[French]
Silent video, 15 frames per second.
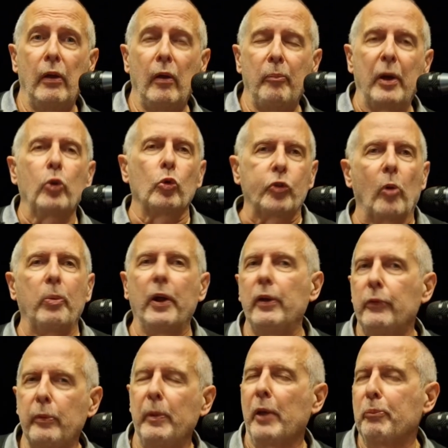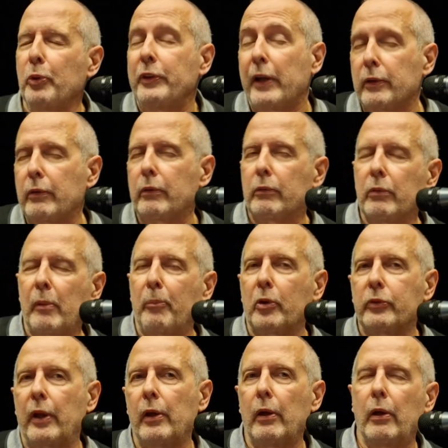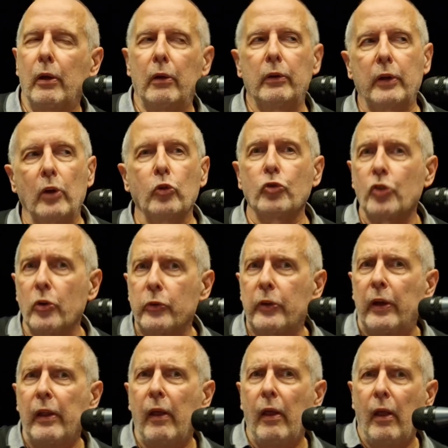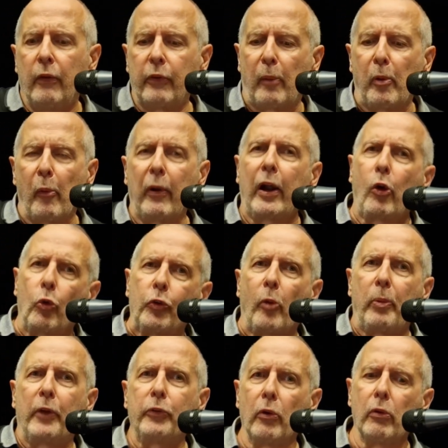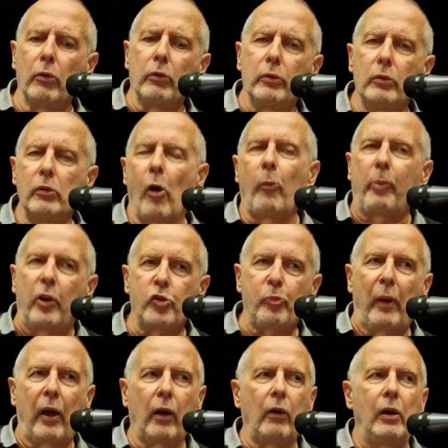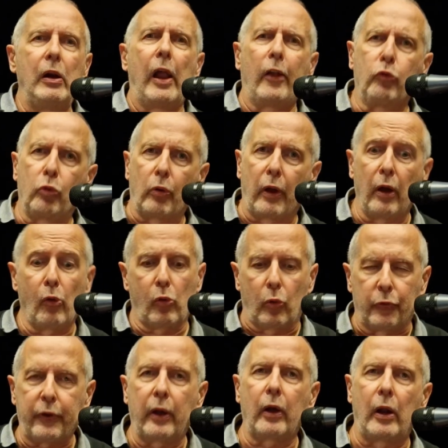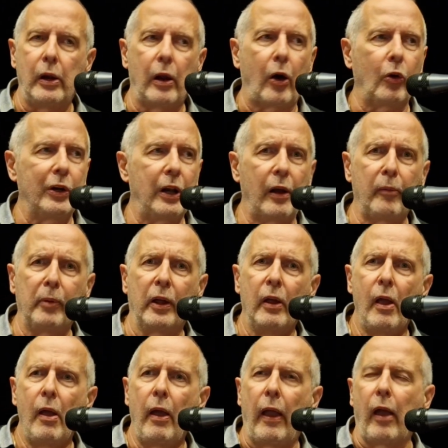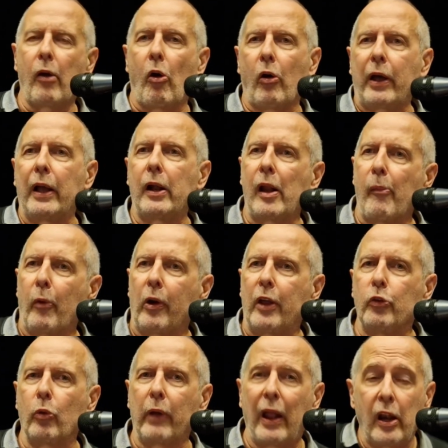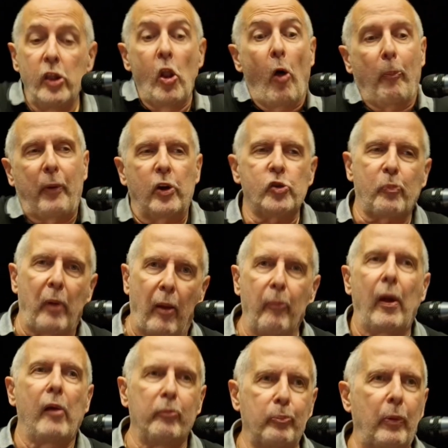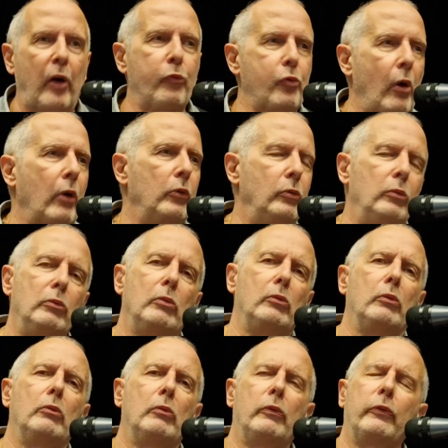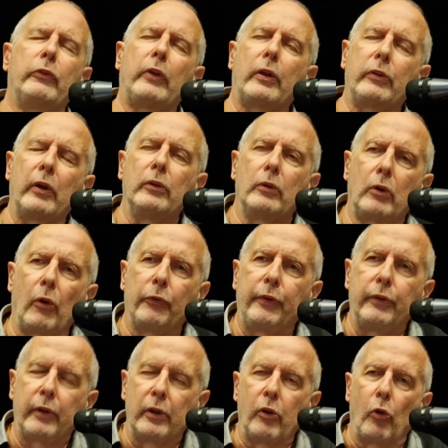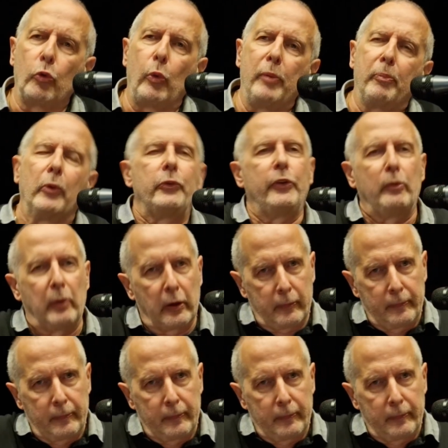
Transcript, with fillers: mais contempler, c'est bien peut-être, ça porte à quelque chose. Simplement, la contemplation n'empêche pas la durée, au contraire, elle la réclame, et en réclamant la durée, elle n'empêche pas même parfois une certaine quantité d'ennui possible.